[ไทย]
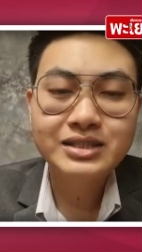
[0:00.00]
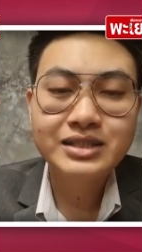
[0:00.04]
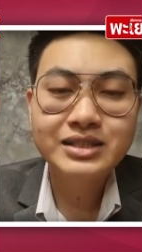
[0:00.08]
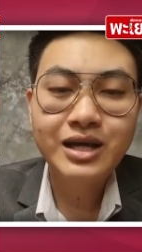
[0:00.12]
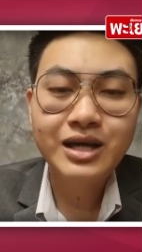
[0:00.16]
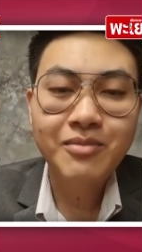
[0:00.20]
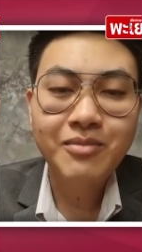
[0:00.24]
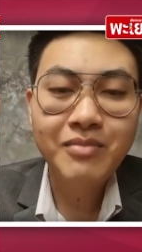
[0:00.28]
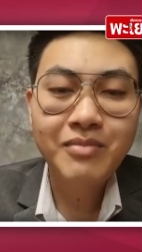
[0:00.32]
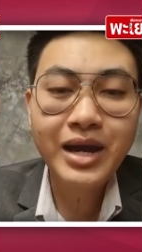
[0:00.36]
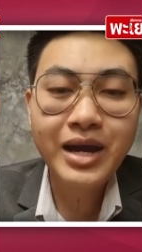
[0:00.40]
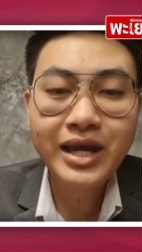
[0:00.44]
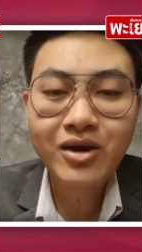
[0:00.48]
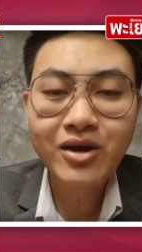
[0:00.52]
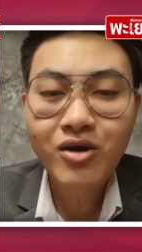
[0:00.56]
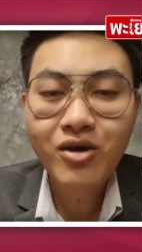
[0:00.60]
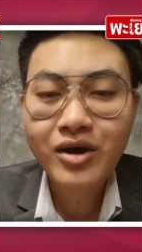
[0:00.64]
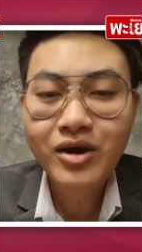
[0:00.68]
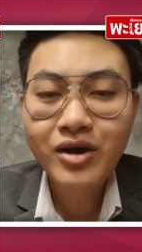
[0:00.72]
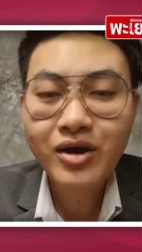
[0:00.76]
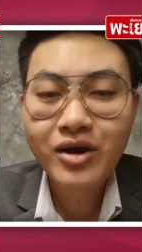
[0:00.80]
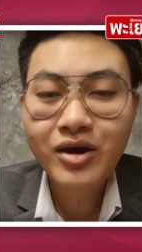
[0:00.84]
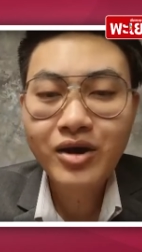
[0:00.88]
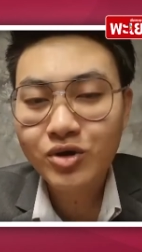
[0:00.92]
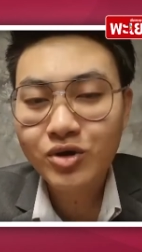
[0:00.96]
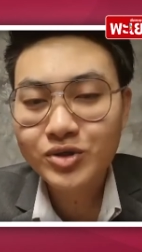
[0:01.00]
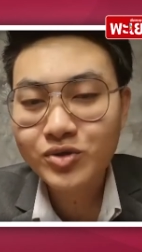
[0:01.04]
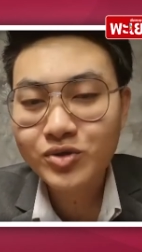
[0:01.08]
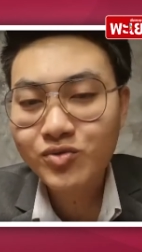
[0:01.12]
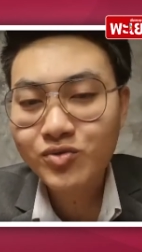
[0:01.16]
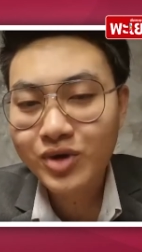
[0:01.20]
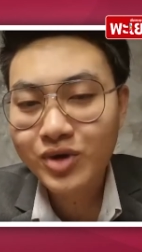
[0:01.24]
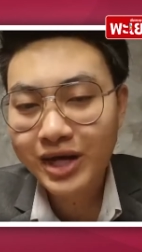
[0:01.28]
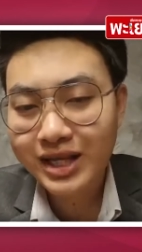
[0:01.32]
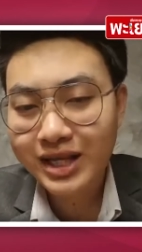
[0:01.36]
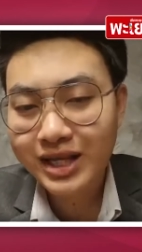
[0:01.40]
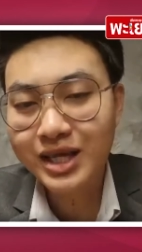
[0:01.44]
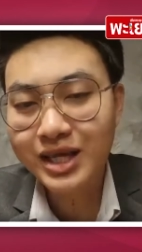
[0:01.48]
ไม่ค่อยเข้าต่อสู้
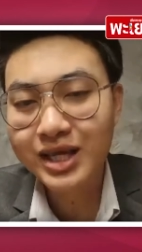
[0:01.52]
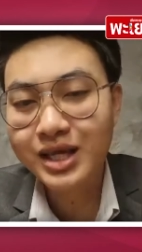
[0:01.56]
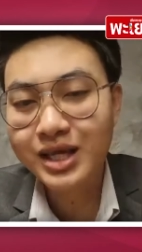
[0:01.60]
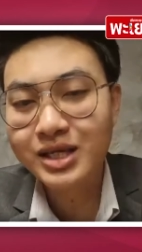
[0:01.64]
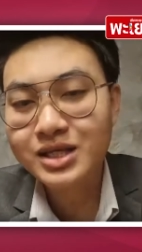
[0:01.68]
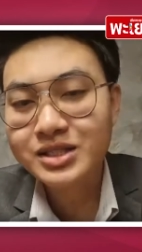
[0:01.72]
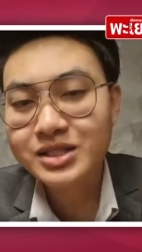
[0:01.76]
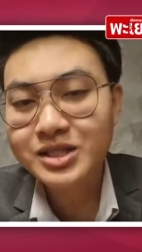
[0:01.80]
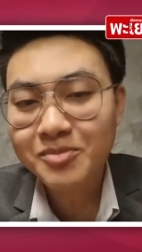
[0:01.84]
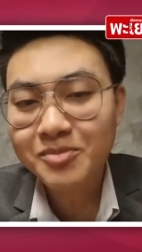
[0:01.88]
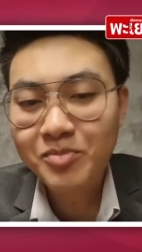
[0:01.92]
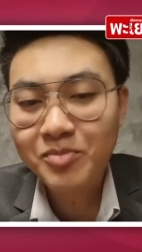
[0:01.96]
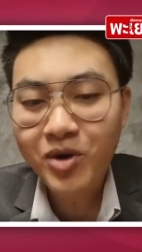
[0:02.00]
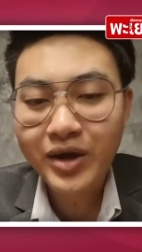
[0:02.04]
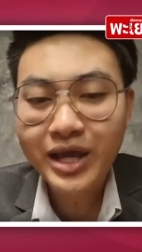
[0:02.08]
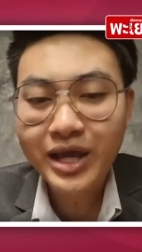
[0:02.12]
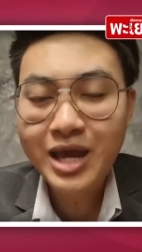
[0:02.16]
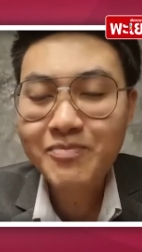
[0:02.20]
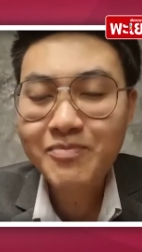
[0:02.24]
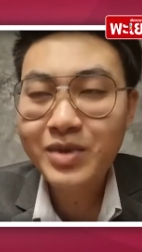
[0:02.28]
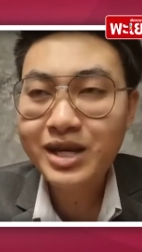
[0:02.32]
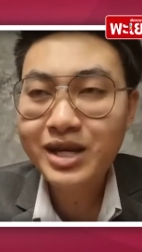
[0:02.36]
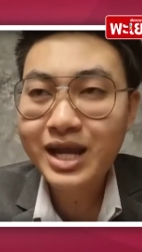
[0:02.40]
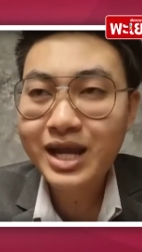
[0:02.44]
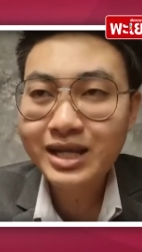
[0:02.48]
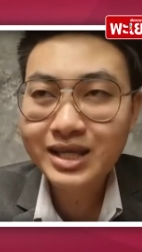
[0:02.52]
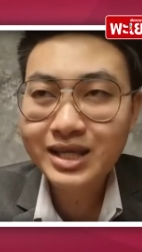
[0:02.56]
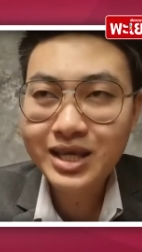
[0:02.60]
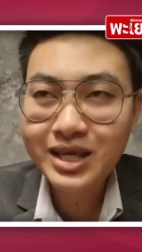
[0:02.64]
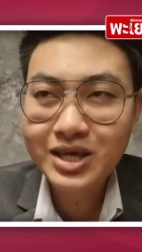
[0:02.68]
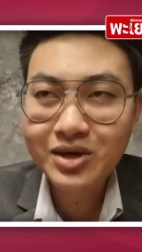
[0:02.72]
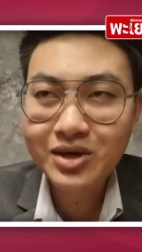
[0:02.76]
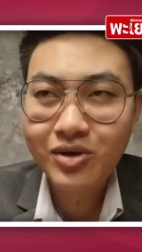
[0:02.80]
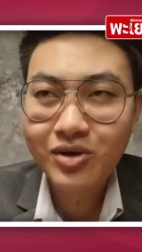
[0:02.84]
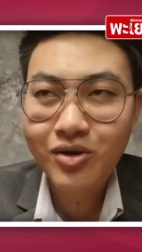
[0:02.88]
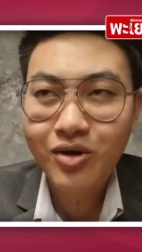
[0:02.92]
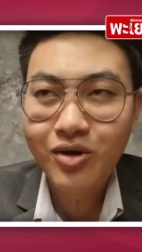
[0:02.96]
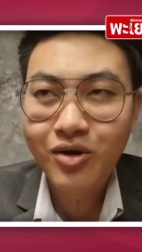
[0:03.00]
คดีจะปล่อยให้เป็นหน้า
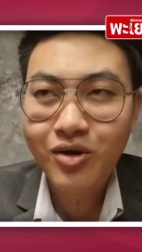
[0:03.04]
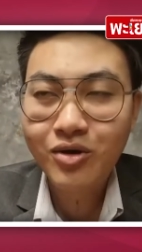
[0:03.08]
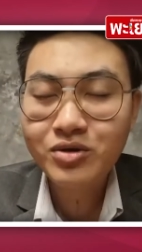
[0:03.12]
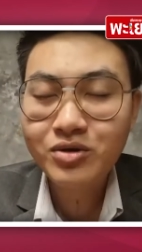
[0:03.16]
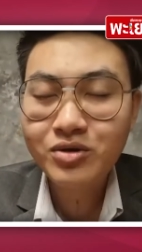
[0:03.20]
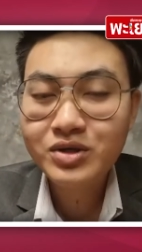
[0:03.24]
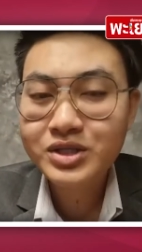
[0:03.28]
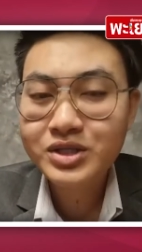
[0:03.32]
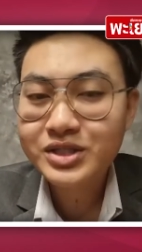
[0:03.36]
ที่ของ